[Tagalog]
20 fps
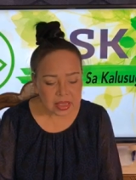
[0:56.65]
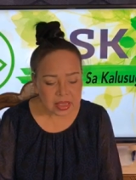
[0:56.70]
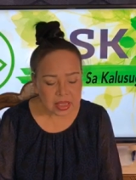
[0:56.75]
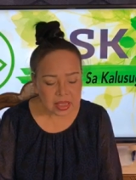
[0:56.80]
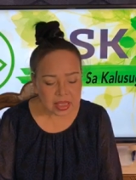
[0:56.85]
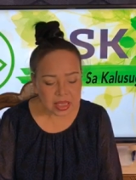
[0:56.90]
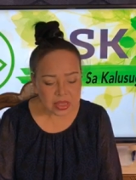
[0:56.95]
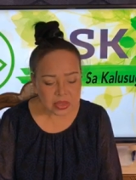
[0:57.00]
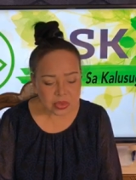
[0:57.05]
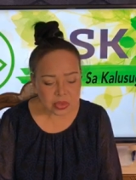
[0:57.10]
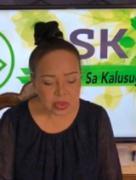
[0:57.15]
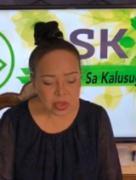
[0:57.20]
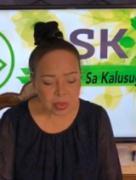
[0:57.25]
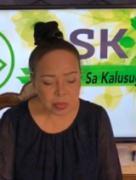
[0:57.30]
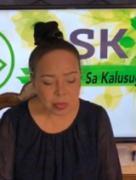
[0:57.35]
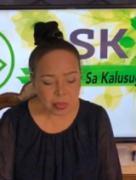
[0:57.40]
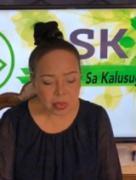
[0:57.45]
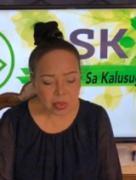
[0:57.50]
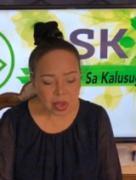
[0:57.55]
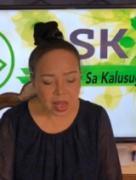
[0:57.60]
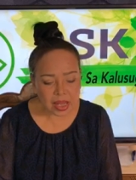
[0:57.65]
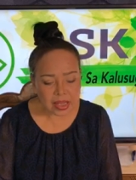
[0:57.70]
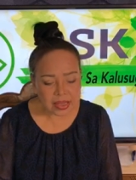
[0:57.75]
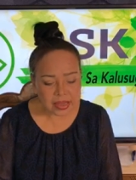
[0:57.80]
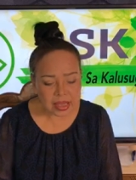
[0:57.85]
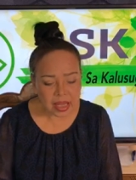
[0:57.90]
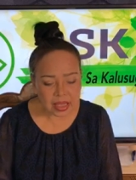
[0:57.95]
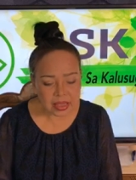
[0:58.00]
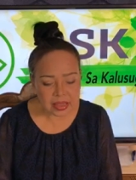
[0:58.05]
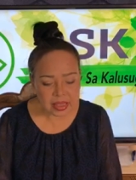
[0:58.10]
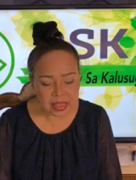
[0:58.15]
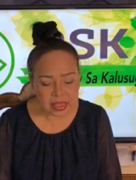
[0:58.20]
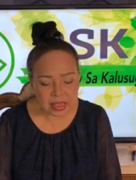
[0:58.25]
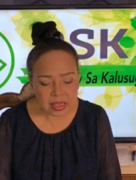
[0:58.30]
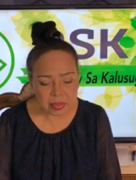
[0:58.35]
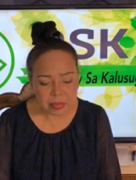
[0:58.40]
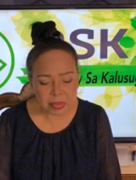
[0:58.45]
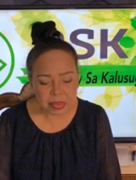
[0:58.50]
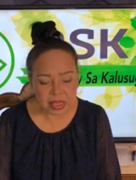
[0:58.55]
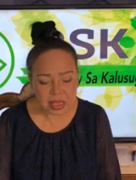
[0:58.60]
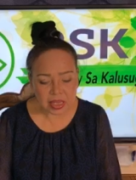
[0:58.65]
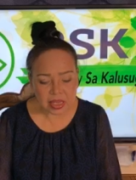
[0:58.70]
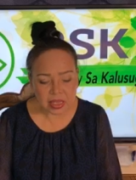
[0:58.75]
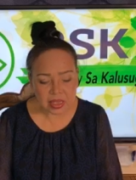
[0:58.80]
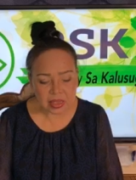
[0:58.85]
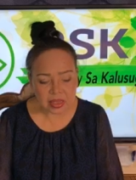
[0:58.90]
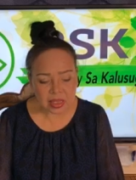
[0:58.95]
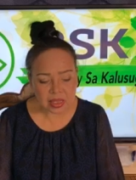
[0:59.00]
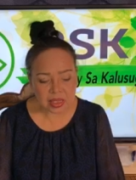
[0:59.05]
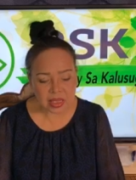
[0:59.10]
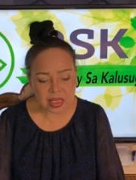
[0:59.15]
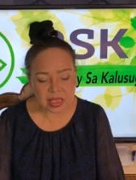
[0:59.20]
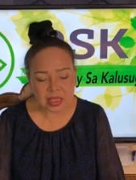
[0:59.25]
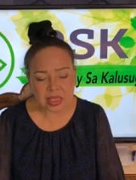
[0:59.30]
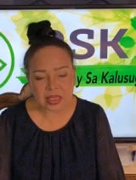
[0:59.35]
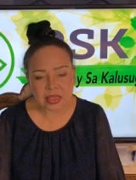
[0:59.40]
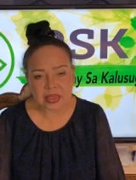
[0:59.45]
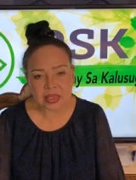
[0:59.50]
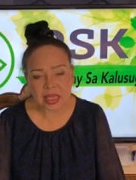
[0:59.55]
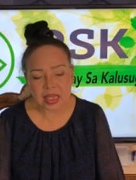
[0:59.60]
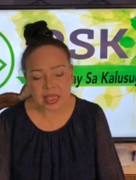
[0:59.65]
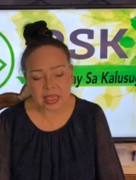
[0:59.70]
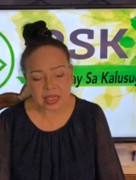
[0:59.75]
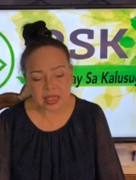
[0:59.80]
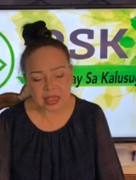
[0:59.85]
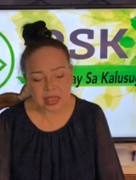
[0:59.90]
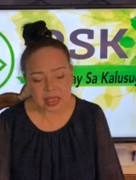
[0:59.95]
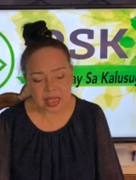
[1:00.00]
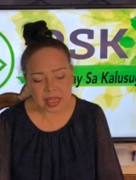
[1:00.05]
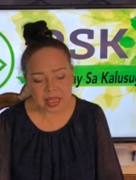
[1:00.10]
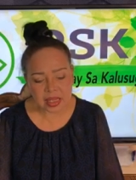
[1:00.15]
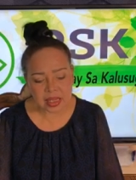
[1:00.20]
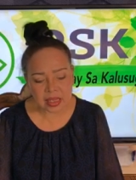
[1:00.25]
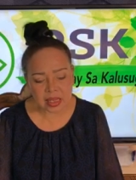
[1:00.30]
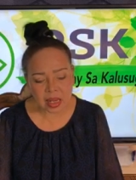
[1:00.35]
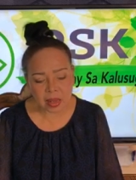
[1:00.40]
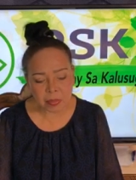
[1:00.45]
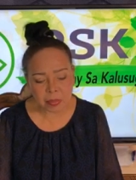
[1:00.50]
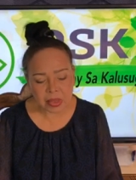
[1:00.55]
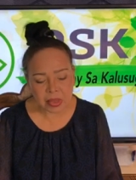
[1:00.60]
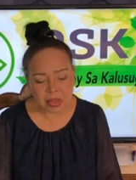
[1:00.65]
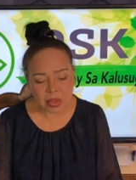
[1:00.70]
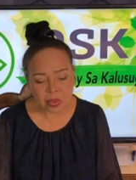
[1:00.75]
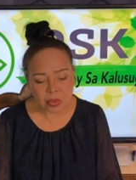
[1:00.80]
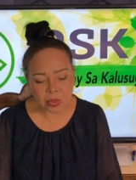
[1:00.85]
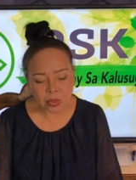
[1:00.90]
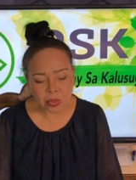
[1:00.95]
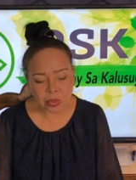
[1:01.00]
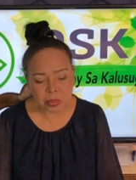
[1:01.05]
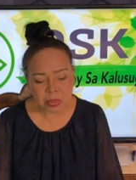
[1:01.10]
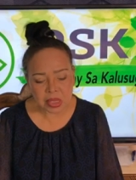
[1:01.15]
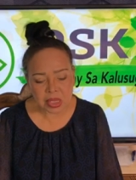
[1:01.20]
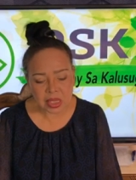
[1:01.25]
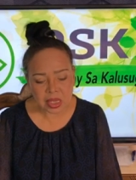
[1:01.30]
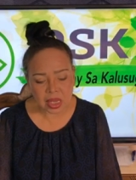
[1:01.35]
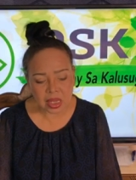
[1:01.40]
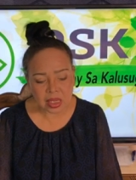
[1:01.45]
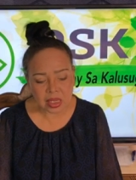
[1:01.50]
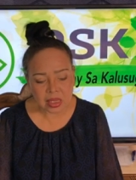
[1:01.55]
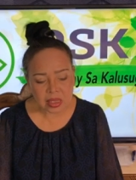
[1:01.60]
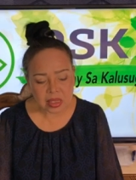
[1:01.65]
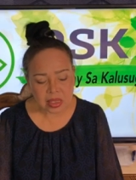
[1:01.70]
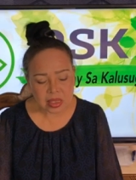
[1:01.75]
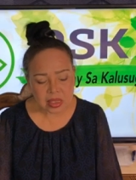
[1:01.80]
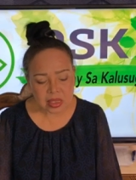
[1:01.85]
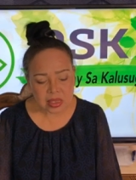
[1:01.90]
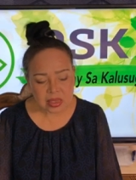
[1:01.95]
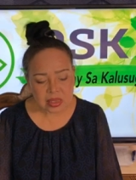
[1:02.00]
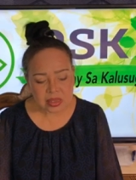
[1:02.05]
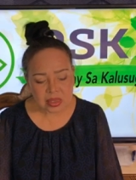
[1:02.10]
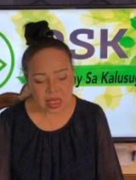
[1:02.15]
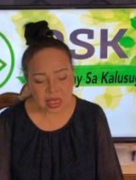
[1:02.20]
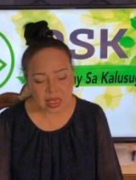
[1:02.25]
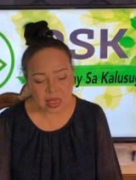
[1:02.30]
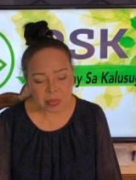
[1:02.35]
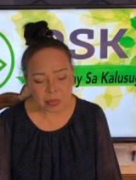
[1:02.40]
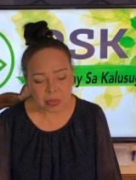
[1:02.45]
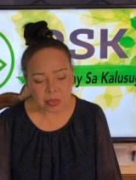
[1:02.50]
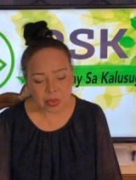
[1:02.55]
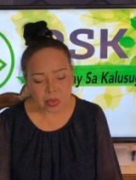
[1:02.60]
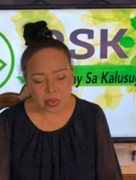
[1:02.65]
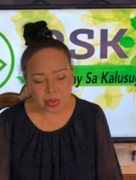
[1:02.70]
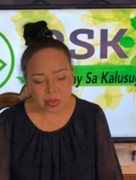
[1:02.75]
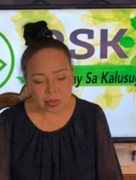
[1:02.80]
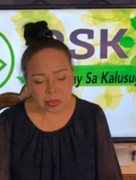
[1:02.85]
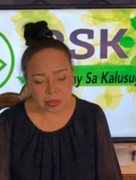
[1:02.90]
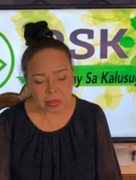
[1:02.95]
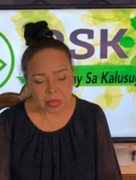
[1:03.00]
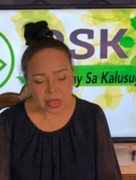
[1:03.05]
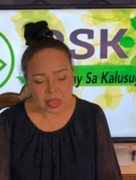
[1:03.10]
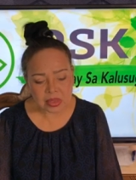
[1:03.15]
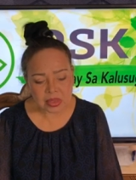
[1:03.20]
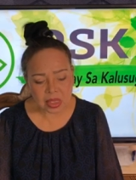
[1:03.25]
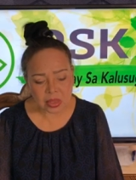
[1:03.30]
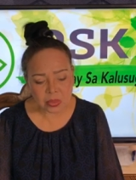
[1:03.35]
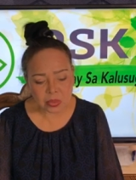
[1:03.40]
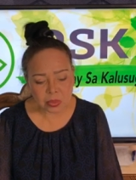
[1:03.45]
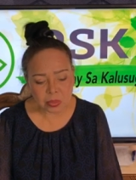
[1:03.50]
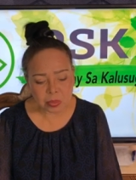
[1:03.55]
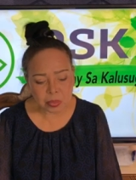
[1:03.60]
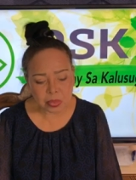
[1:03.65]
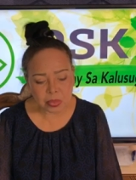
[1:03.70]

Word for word: diretso na po kahit hating gabi, nagigising, nahihirapan akong huminga. Sana po masagot